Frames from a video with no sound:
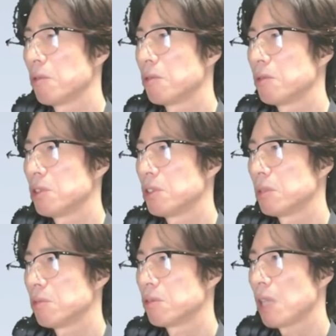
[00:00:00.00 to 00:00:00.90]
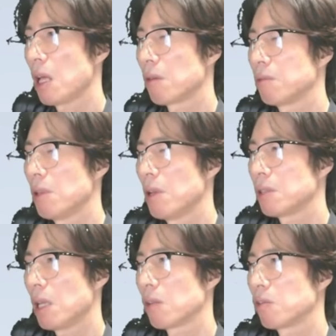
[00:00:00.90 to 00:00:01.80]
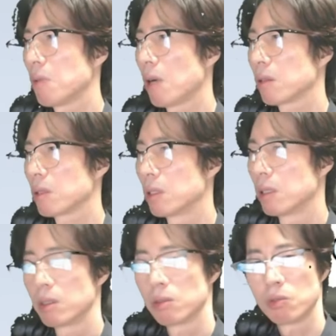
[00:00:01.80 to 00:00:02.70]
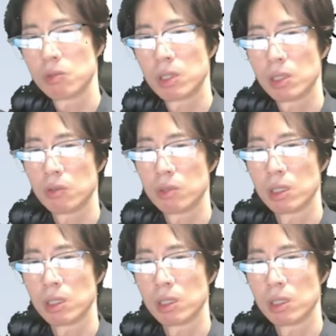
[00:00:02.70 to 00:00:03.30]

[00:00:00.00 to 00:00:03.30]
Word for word: 누구는 시집도 잘 갔고요. 사랑도 받고. 웃기고 있네.